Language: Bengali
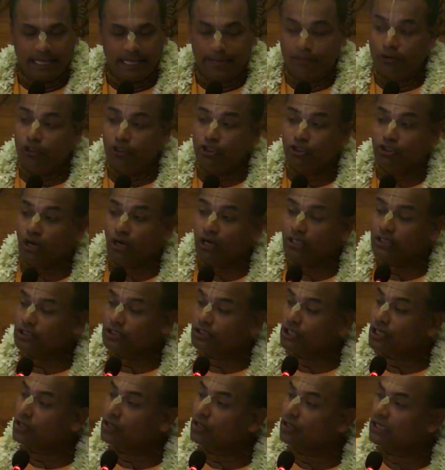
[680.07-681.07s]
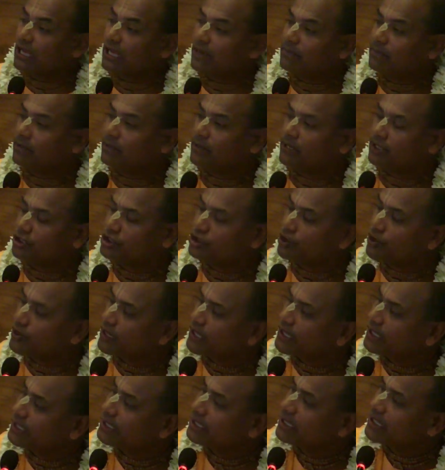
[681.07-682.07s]
এবং সৎসঙ্গ লাভ করার
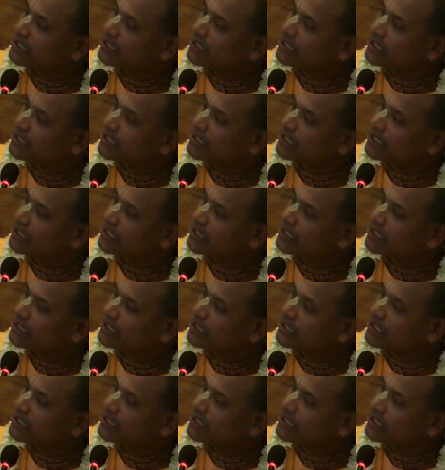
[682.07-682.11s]
জন্যে